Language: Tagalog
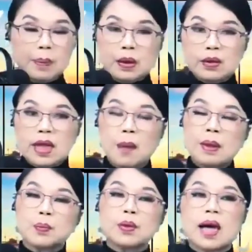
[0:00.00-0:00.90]
Pag-usapan
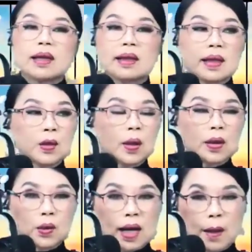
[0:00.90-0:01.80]
po natin dito,
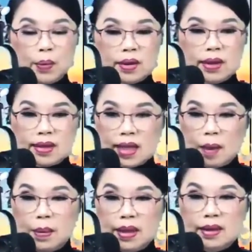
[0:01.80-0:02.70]
ito nga pong
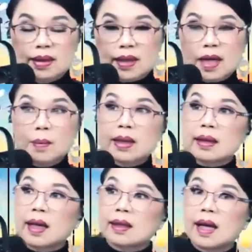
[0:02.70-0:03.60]
sinasabi ni General
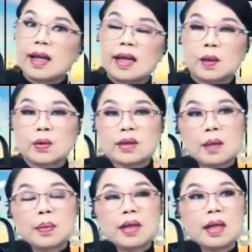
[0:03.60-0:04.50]
Bantag. Naalala kong
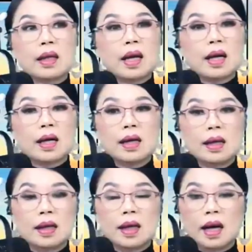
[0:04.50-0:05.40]
sabi niya na
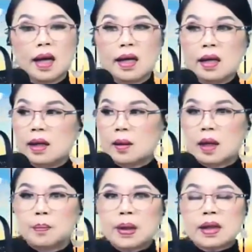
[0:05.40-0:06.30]
ah,
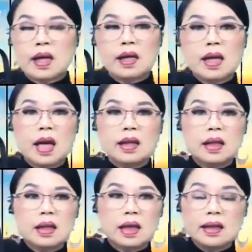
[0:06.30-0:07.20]
patay na yan.
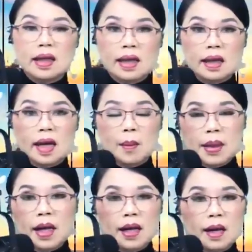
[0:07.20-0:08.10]
Di, hindi nga namin
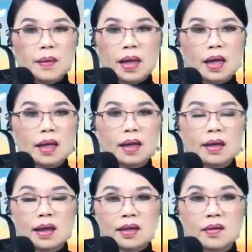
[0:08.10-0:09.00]
alam na
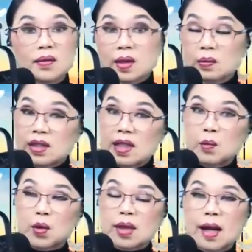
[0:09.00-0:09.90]
yung si, si
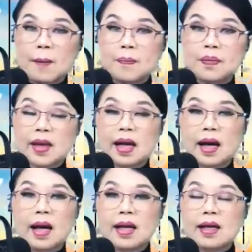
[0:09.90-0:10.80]
Villamor nga
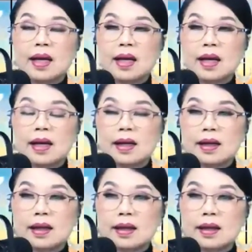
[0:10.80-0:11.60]
ay ah,